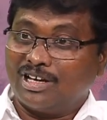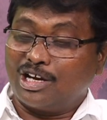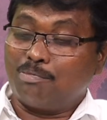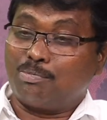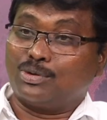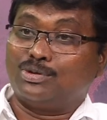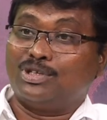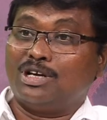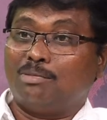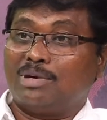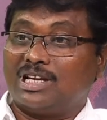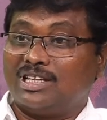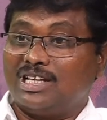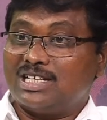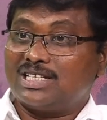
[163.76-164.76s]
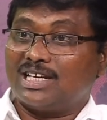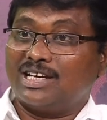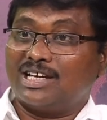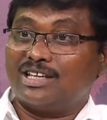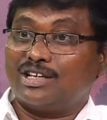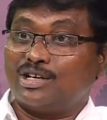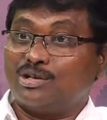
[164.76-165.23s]
రేపు పొద్దున మన
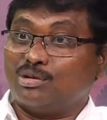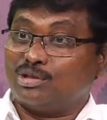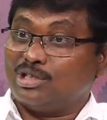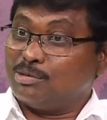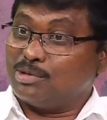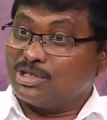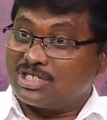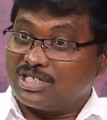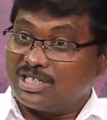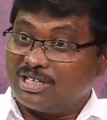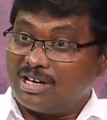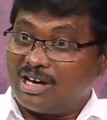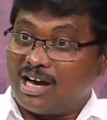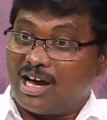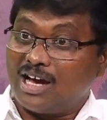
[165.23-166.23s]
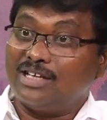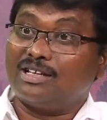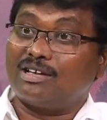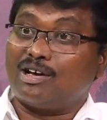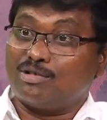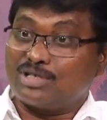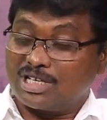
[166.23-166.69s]
దేశానికి ఏదైనా యుద్ధం వచ్చి
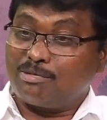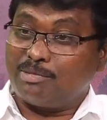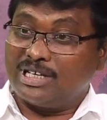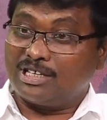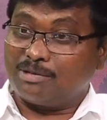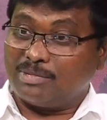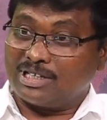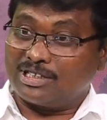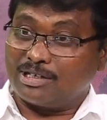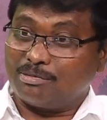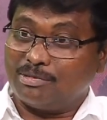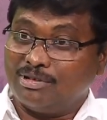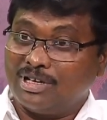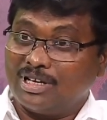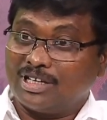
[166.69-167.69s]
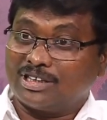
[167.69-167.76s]
ఆయుధాలు అవసరమైతే మాత్రము